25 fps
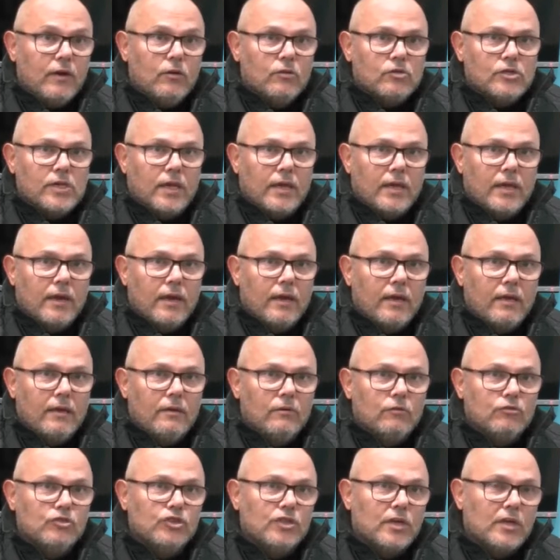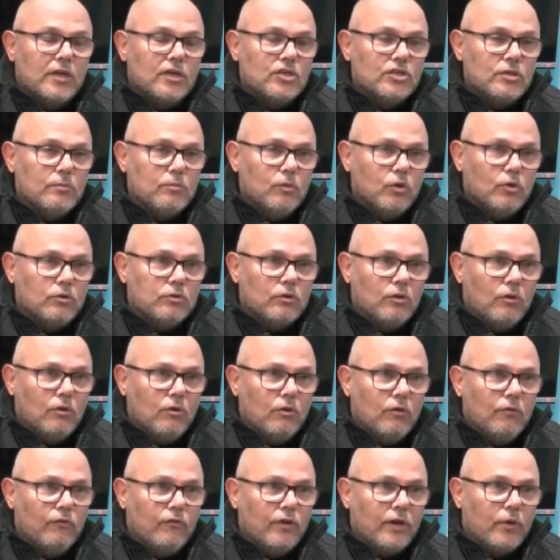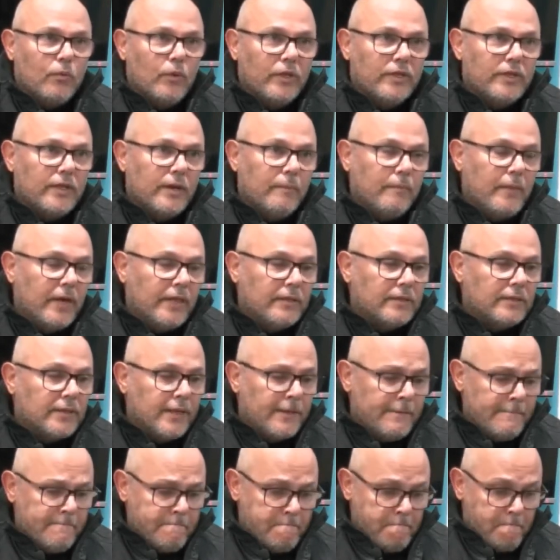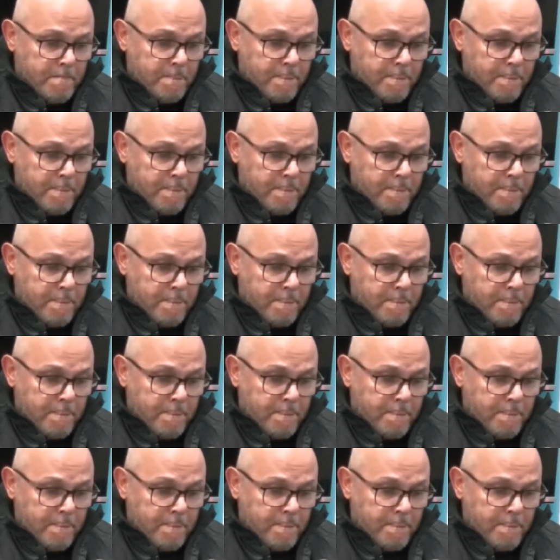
cosa che non ci riesce molto frequentemente.